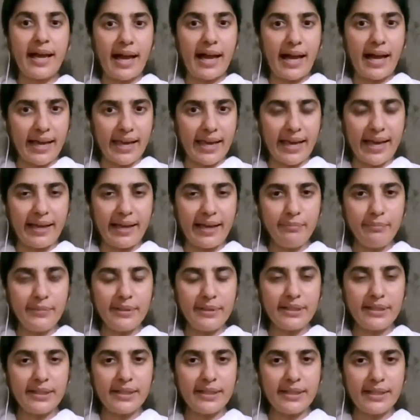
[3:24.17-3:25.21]
आई एम
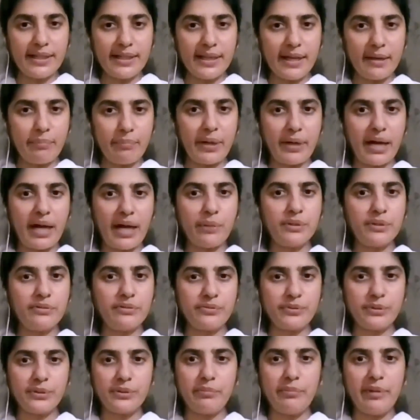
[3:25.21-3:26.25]
अ
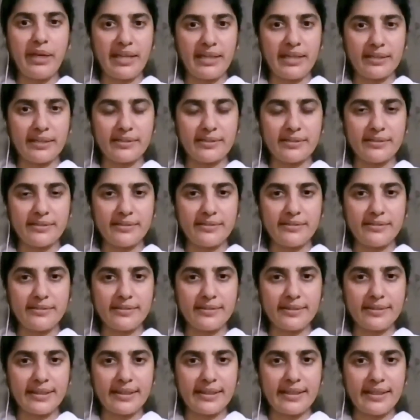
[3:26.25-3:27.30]
पावरफुल बींग
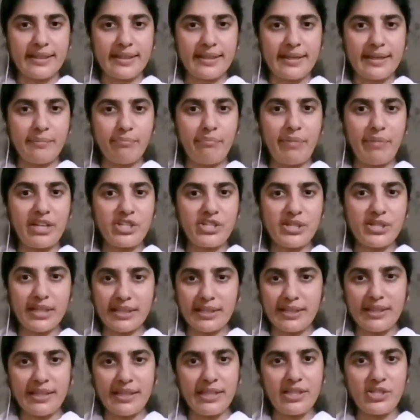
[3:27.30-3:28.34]
मैं
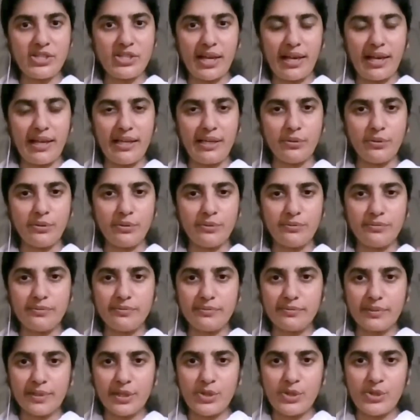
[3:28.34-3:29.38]
शक्तिशाली हूं
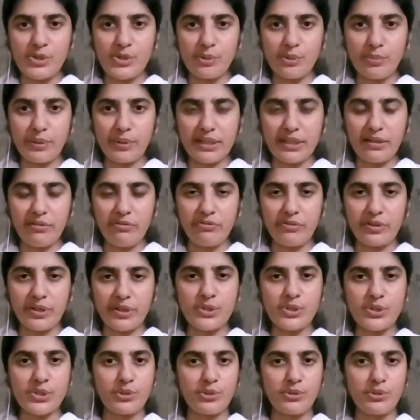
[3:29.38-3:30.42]
सुबह की
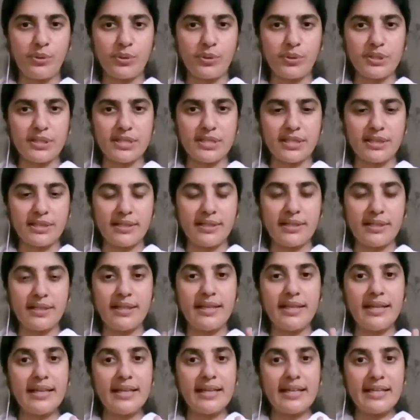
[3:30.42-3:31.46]
फर्स्ट थॉट
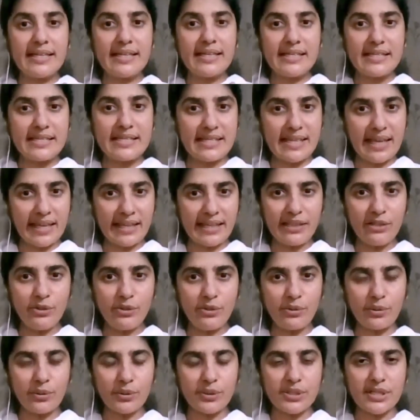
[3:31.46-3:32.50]
सेकेंड
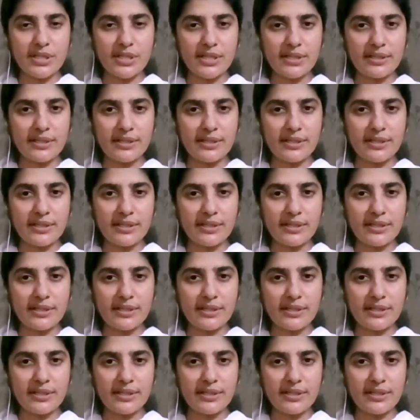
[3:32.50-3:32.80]
थॉट